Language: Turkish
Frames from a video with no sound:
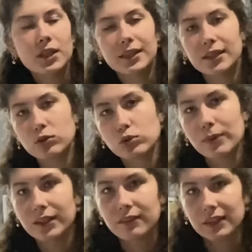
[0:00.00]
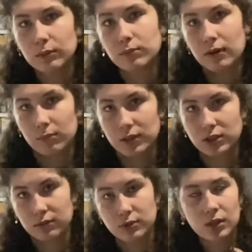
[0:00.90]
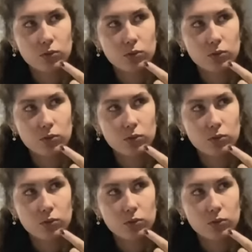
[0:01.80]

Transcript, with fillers: e, kütüphane verimi bambaşka bir şey.